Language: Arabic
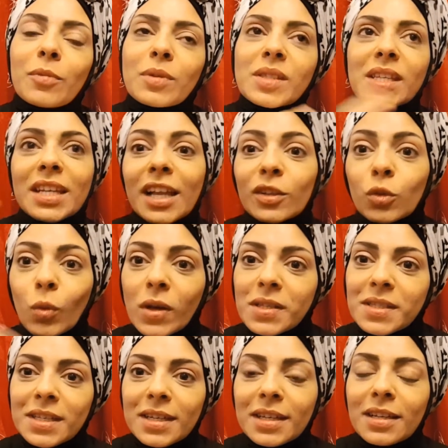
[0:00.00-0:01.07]
صلة
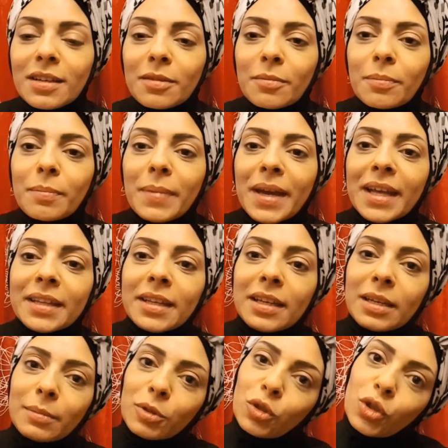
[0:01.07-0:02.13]
وصل بين
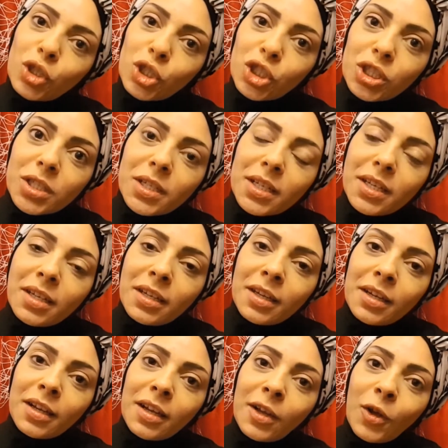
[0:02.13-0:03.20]
اللي بده يشتري
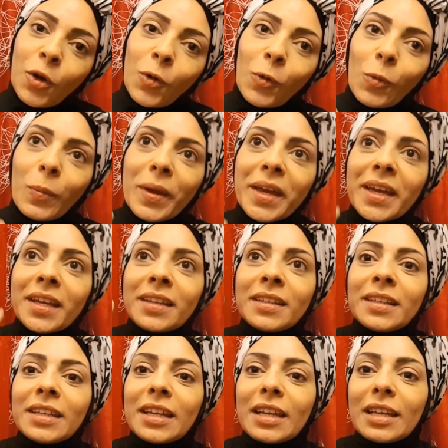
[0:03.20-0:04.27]

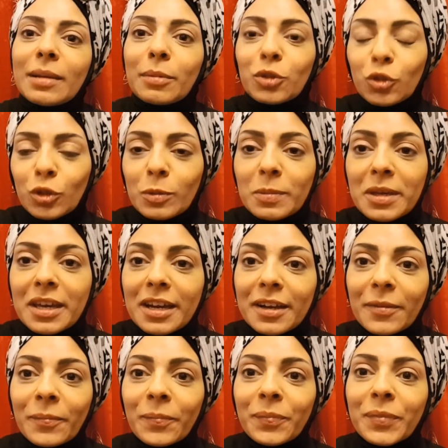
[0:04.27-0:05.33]
وبين اللي بده
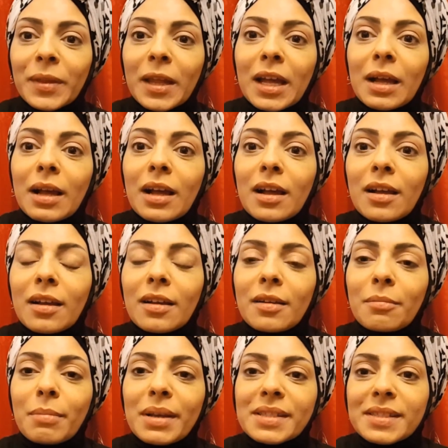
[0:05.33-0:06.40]
يبيع آه،
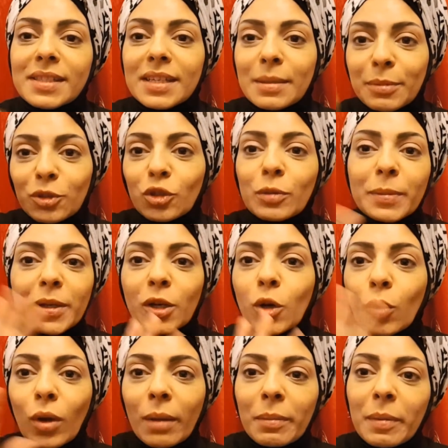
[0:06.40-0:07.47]
بس اللي بده يبيع
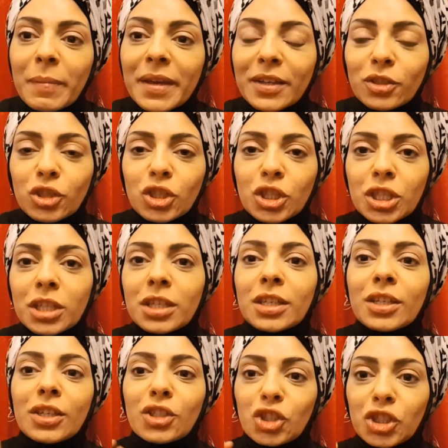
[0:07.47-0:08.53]
هو عم يبيع
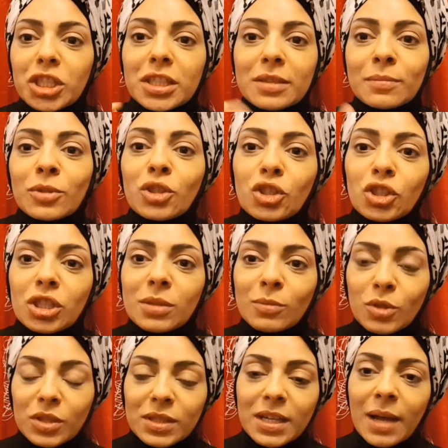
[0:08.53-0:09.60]
شيء جديد مش شيء
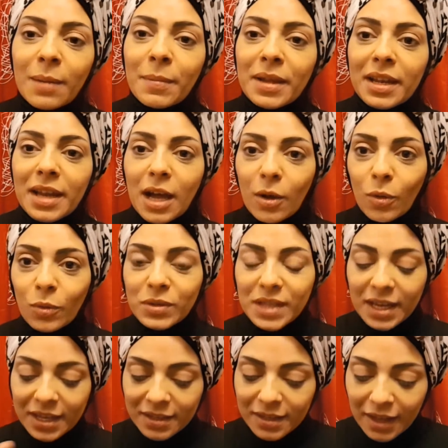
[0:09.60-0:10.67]
مستعمل او
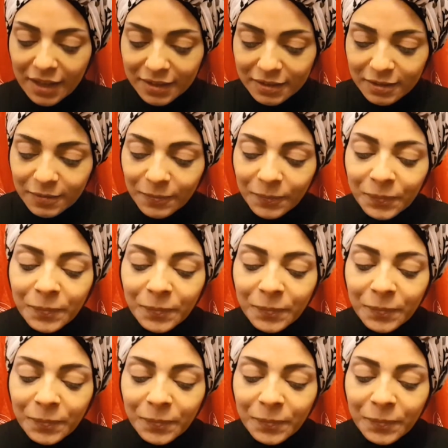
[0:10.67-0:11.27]
سكند هاند